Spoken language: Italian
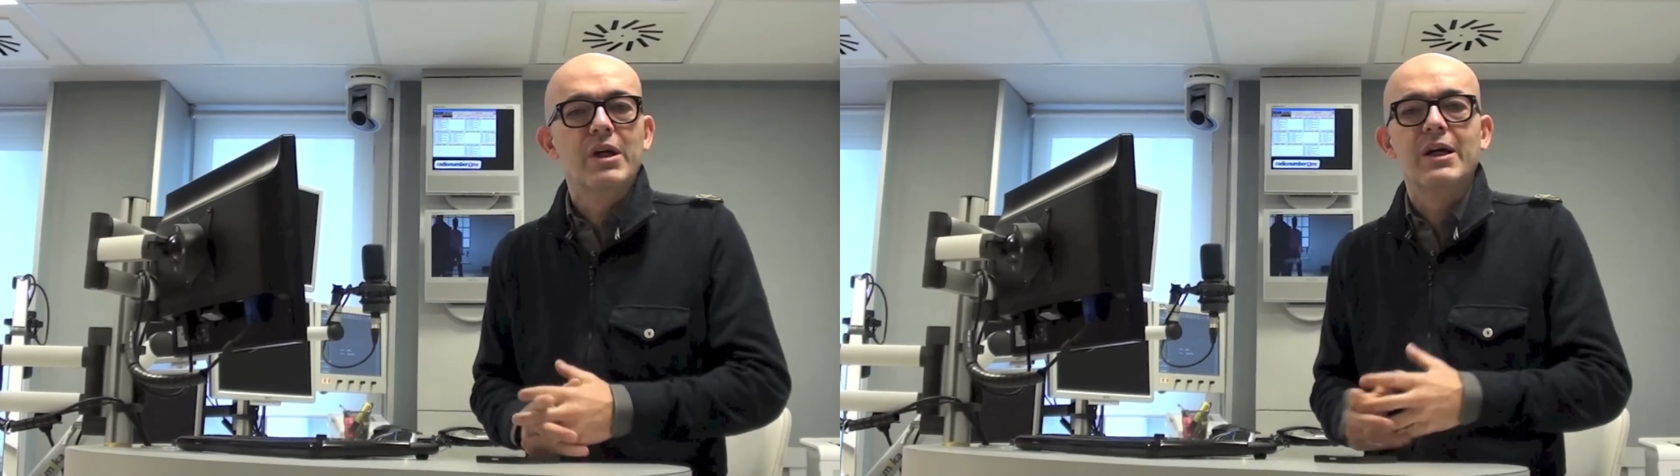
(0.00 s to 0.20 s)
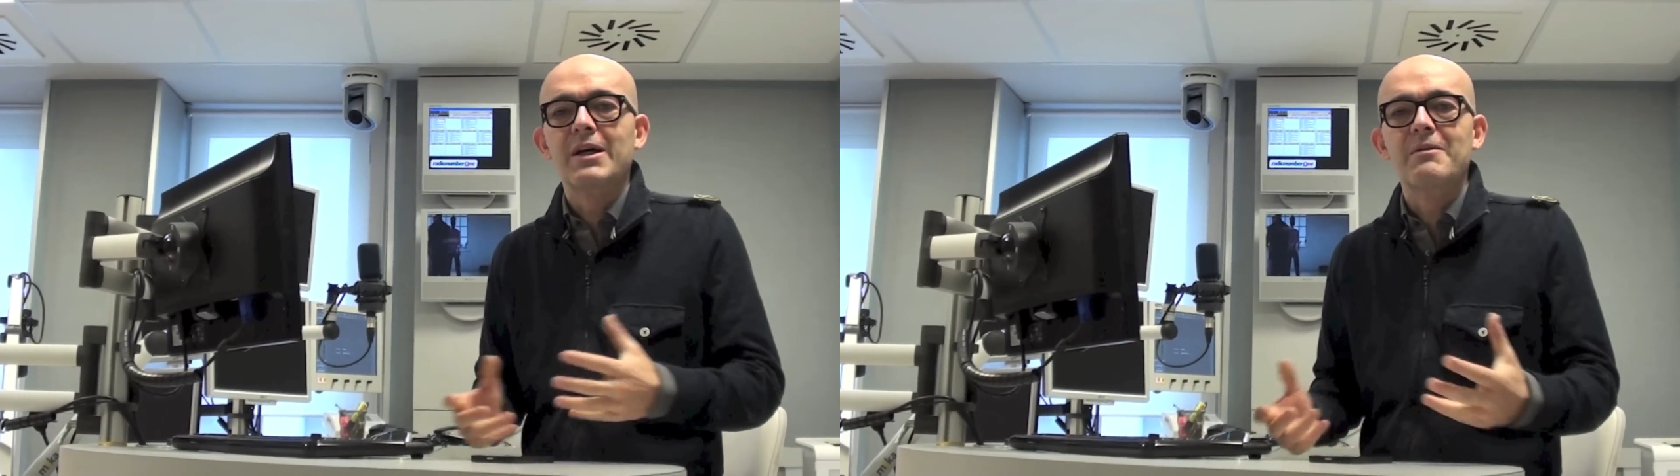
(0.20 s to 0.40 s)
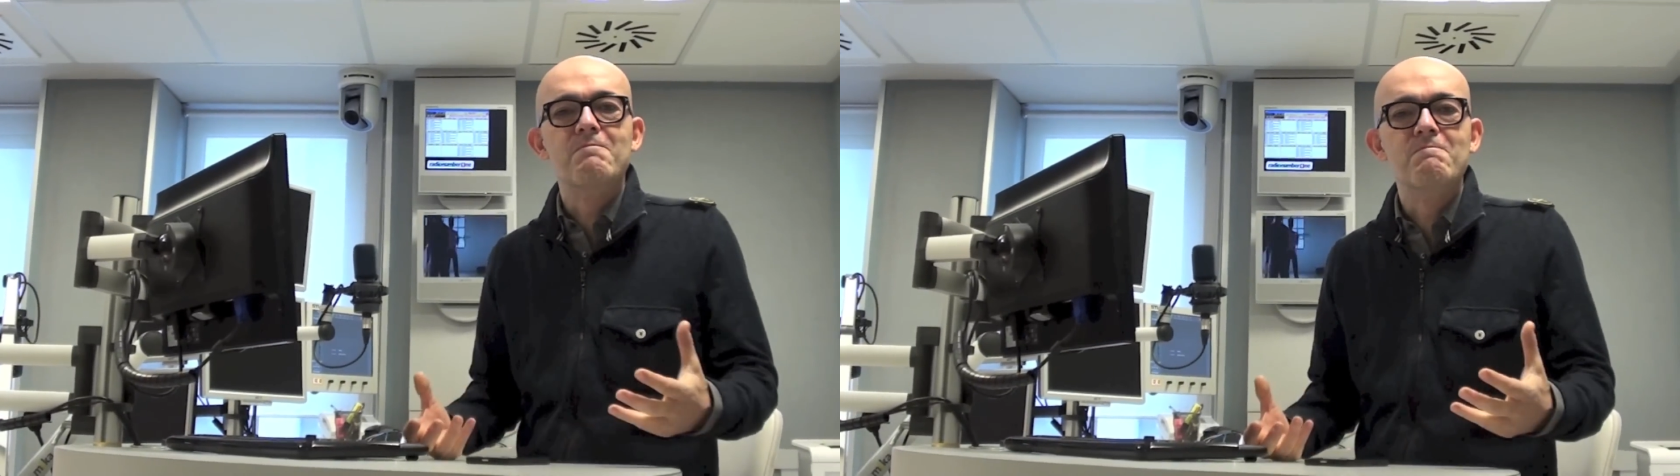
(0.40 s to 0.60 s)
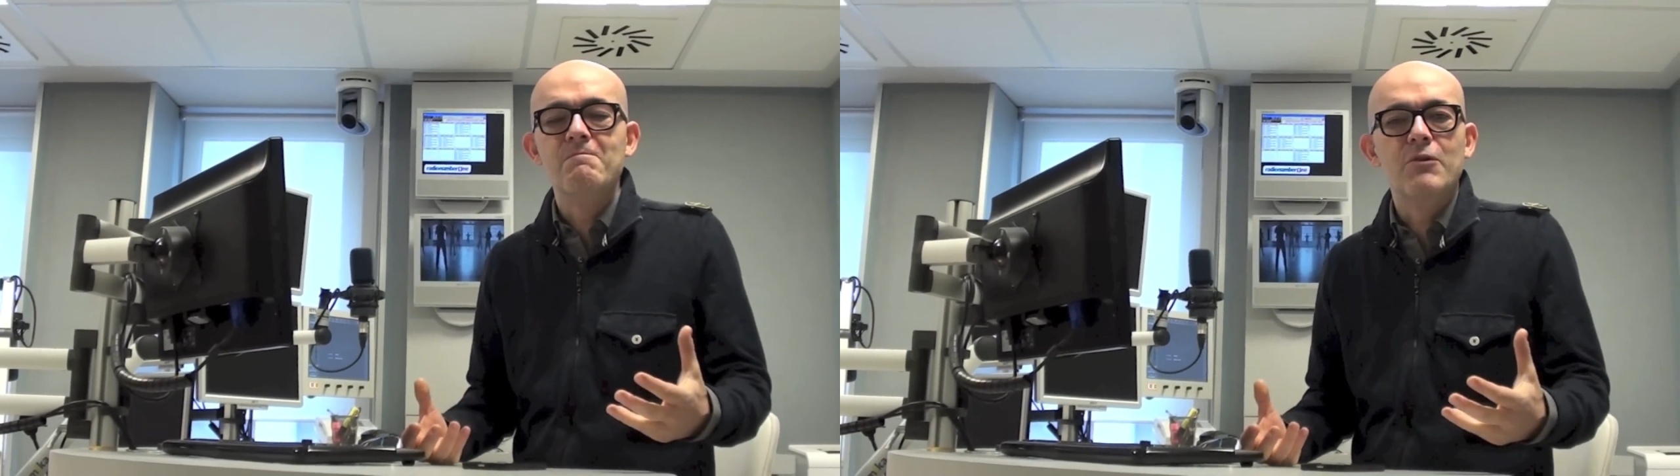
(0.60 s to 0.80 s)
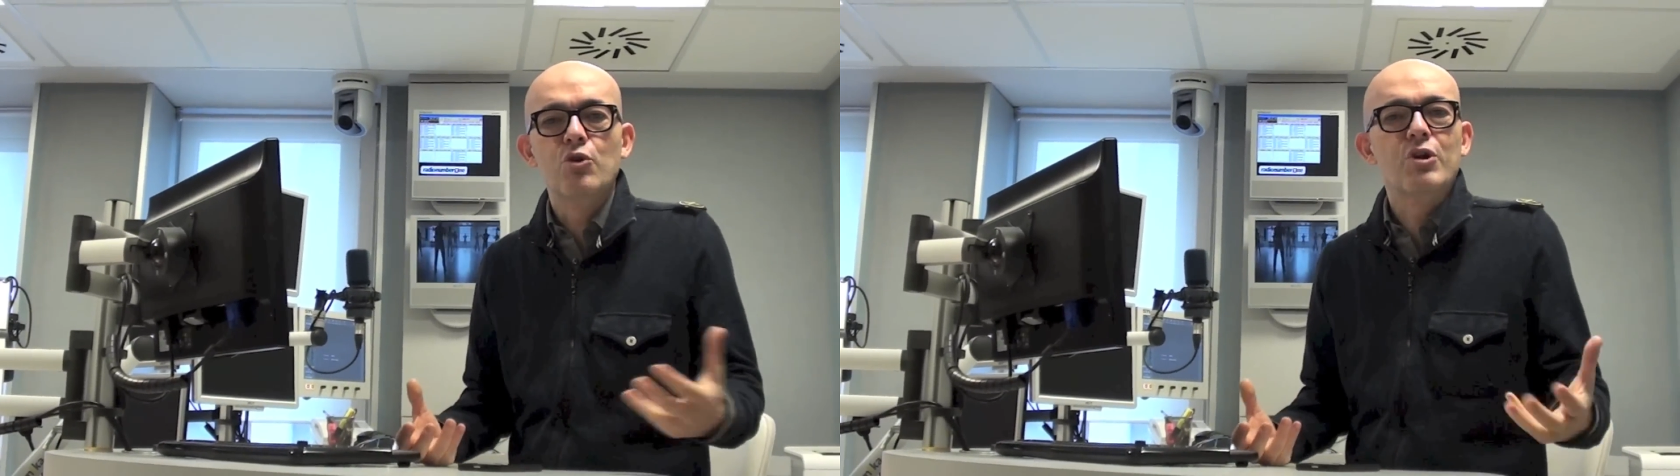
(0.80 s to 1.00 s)
eh,
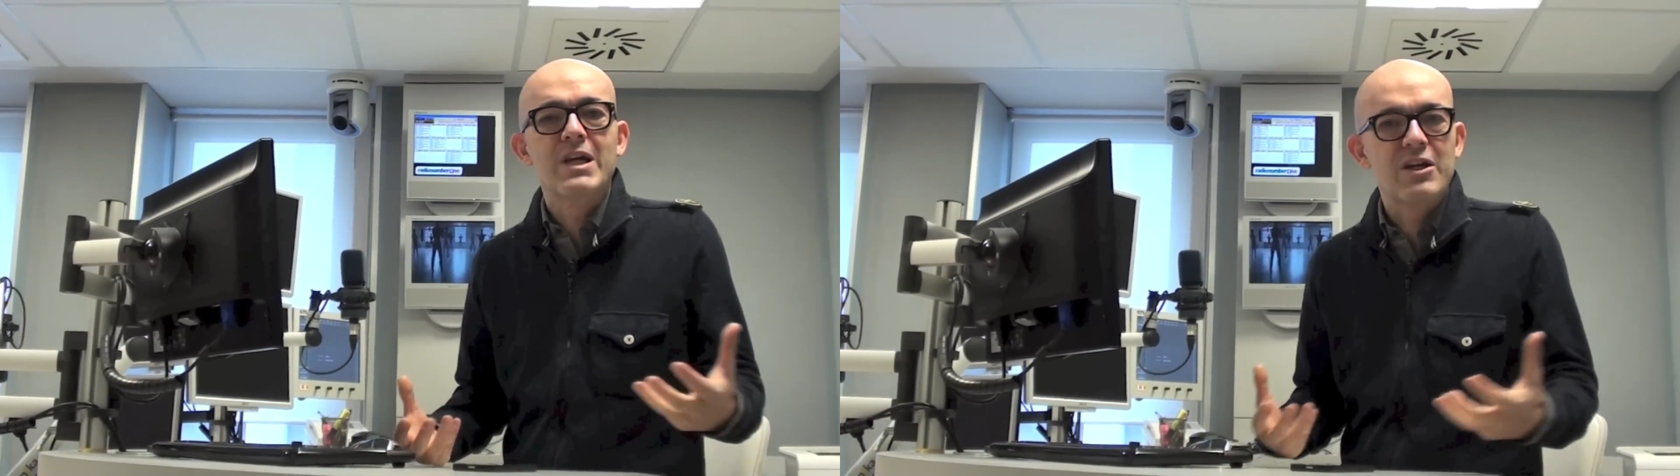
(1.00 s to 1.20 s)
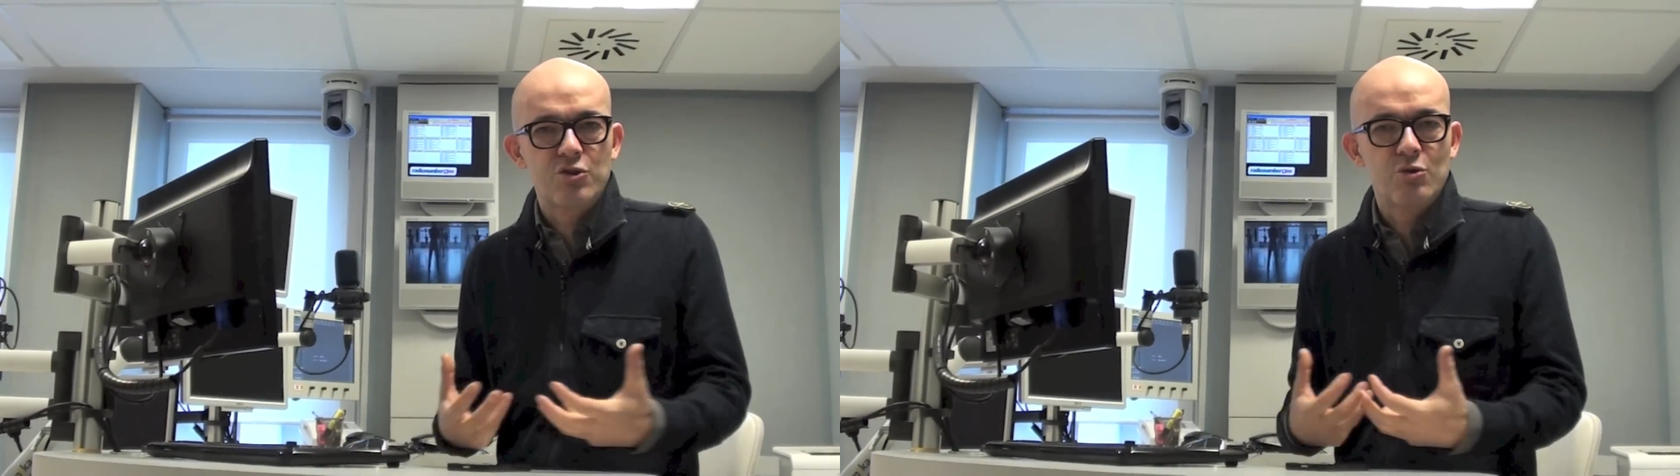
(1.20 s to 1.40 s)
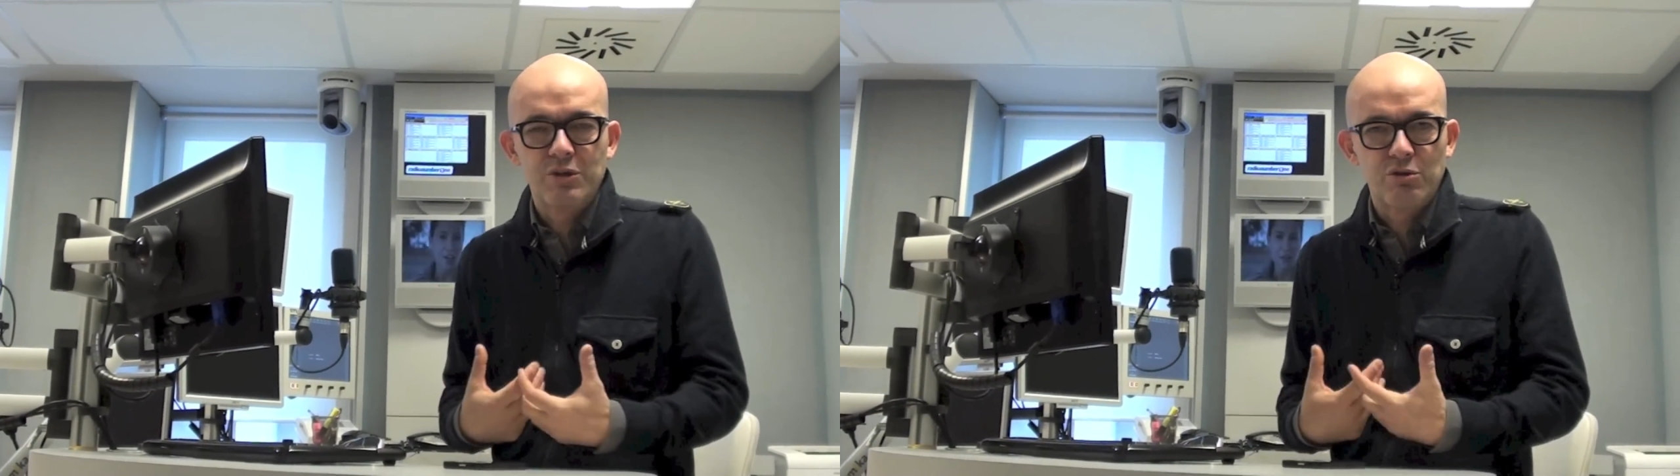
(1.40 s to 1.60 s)
non riesco a